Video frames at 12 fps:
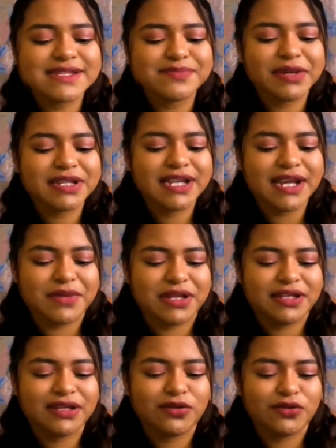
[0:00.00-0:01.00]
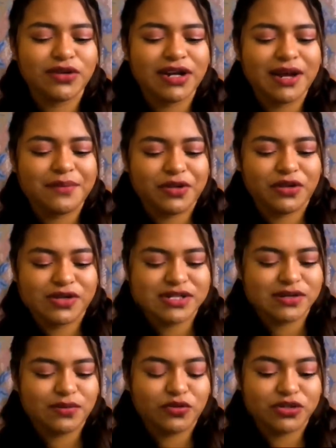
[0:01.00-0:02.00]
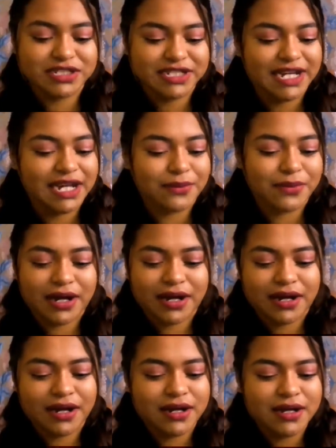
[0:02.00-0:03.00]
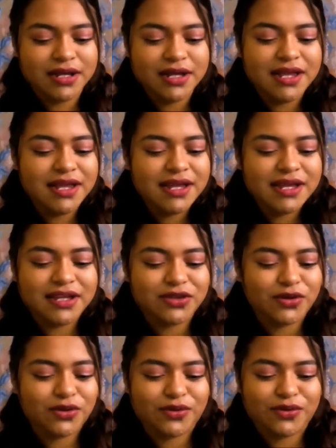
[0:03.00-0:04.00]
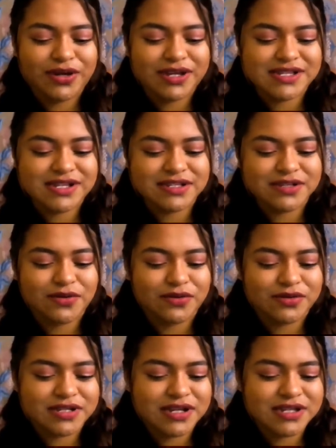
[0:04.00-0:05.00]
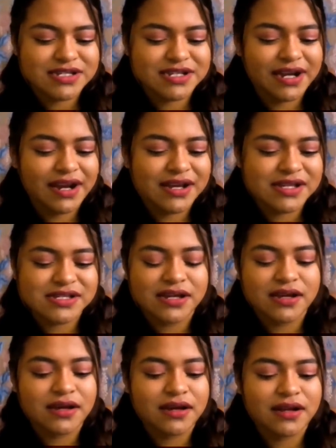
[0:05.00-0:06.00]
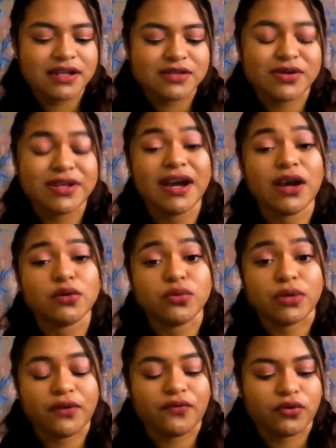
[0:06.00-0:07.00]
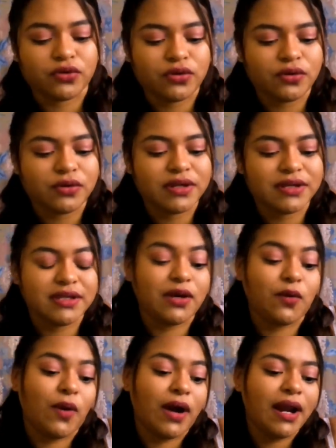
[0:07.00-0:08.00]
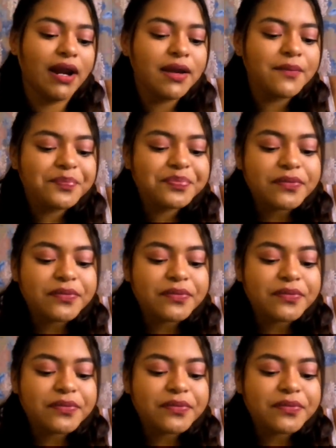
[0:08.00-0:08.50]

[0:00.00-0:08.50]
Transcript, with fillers: es prácticamente todo el camino, es como hierba, y todas esas cosas. Chicas, les voy a dejar una foto igual.